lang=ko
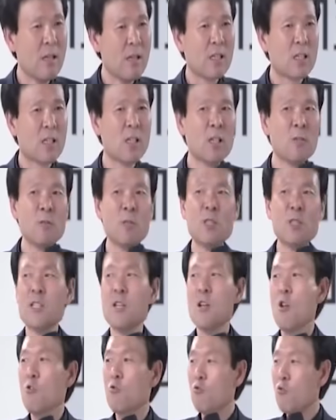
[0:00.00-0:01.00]
그러면
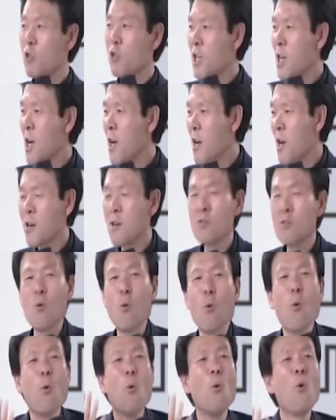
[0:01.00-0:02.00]
우리나라는
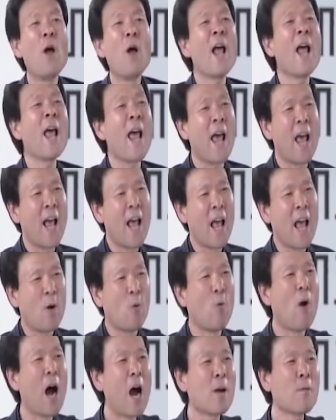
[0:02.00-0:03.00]
왜
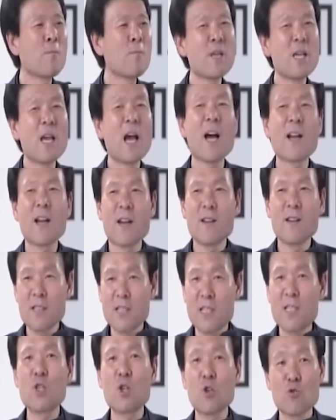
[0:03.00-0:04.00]
왕비 하나를
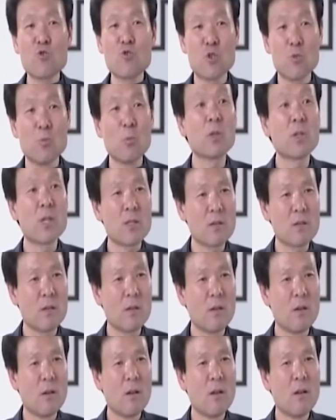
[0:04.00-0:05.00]
지켜주지 못했어요?